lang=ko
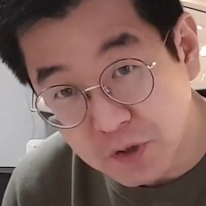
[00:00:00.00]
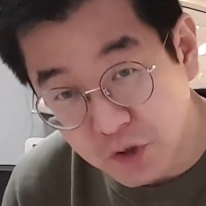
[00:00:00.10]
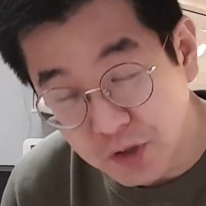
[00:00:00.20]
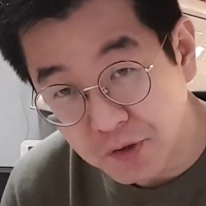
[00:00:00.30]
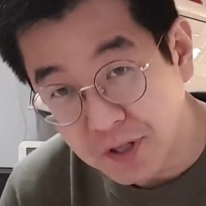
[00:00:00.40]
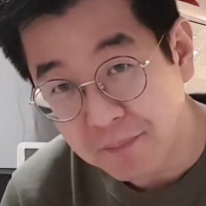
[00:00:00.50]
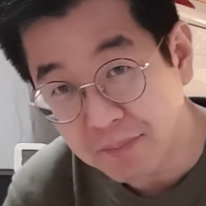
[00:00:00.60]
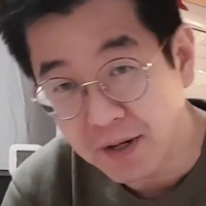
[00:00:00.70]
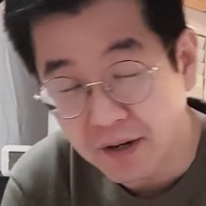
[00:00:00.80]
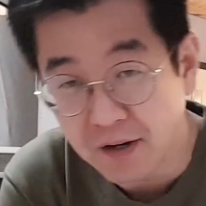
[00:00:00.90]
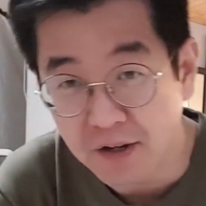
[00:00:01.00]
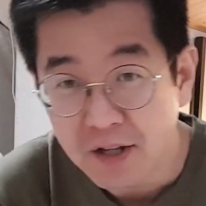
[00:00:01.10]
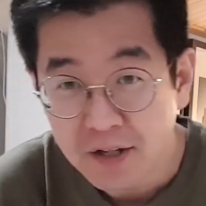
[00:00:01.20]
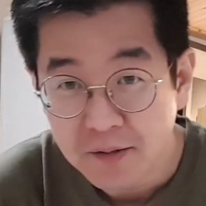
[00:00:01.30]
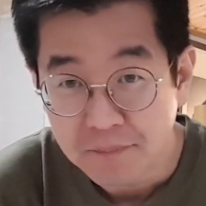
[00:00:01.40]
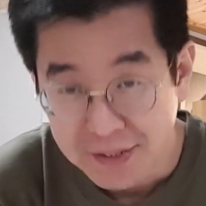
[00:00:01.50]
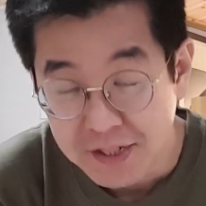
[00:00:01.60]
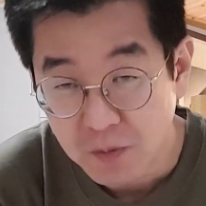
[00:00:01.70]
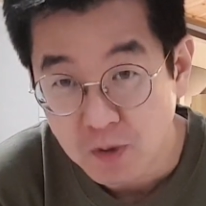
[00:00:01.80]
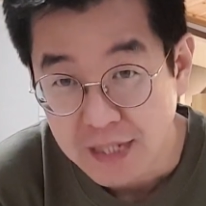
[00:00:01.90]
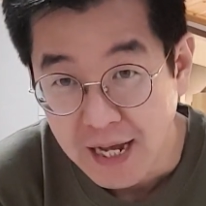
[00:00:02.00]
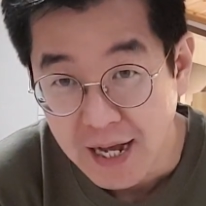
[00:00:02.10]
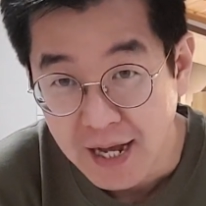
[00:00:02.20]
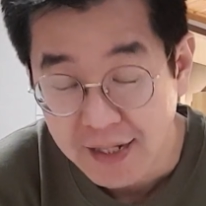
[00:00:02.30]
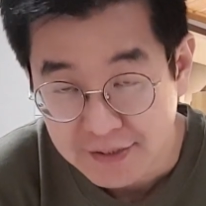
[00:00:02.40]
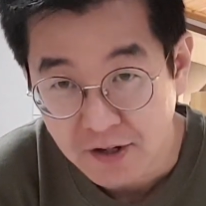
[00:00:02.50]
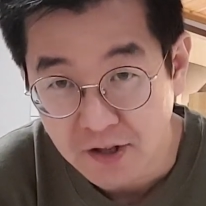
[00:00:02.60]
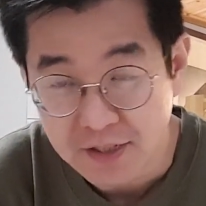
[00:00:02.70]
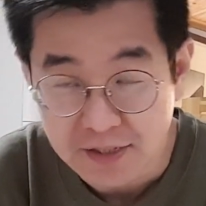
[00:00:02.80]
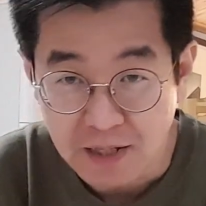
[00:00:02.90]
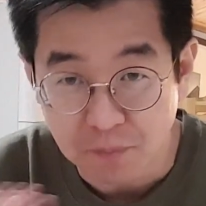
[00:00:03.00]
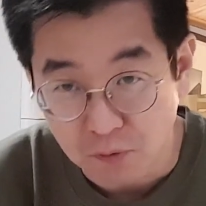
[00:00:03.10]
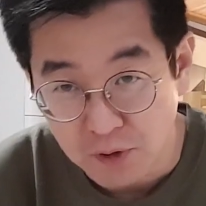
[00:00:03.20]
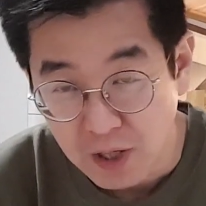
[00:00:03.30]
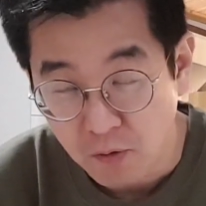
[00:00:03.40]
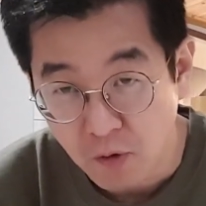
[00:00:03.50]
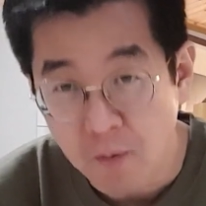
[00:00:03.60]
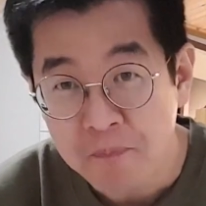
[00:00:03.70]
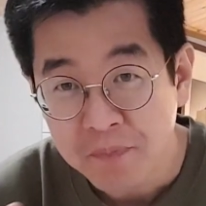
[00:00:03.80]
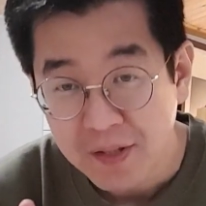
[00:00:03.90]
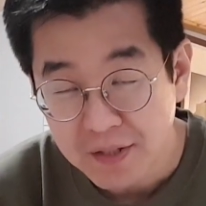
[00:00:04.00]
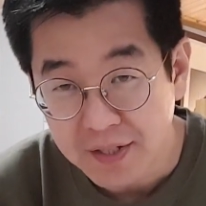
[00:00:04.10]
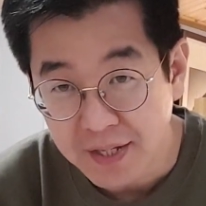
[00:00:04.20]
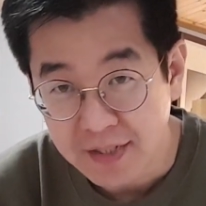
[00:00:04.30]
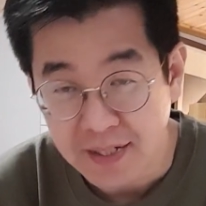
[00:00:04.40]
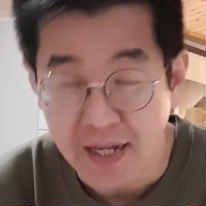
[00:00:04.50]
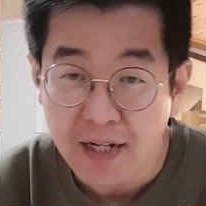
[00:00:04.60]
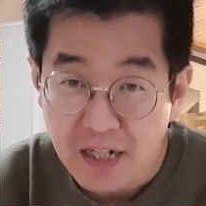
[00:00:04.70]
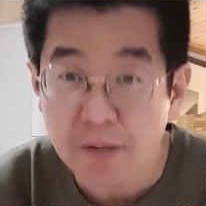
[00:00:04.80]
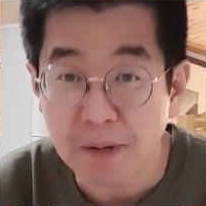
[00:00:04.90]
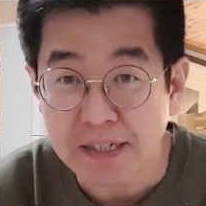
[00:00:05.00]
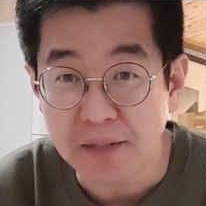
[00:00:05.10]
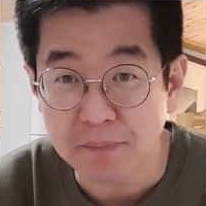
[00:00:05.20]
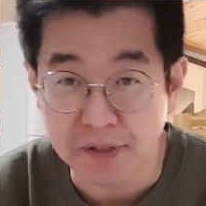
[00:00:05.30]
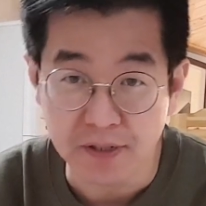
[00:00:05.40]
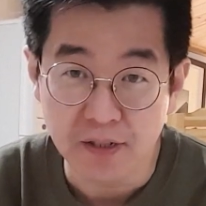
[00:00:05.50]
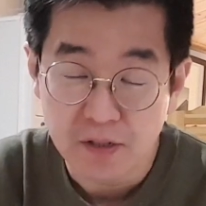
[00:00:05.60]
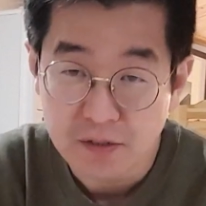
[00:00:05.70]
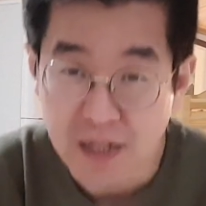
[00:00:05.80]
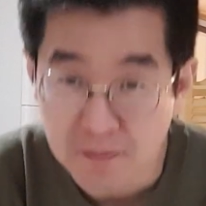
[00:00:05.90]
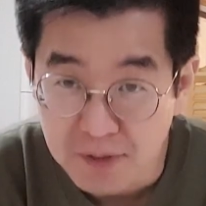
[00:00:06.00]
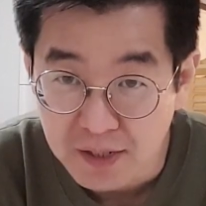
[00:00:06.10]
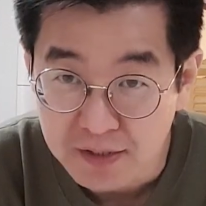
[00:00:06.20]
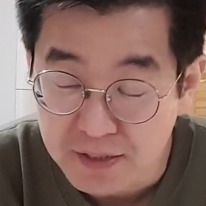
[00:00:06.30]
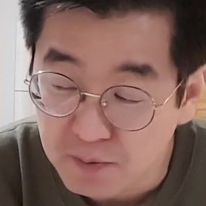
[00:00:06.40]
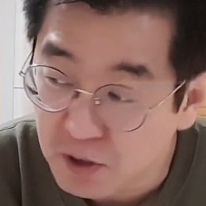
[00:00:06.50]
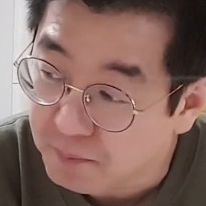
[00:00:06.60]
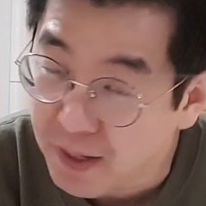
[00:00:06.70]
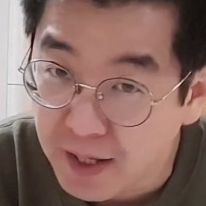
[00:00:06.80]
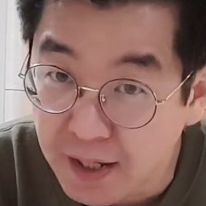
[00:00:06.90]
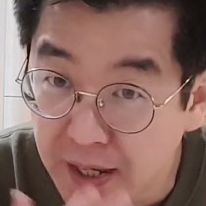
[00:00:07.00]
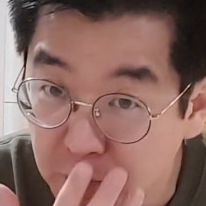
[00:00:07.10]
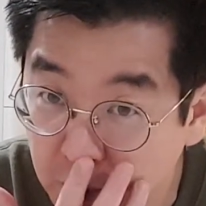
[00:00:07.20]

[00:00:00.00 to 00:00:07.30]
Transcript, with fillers: 스튜디오를 한번 만들어 보자 해서 이제 셀프로 운영고 특히 이제 흑백 셀프 사람들이 그때 뭐 흑백에 또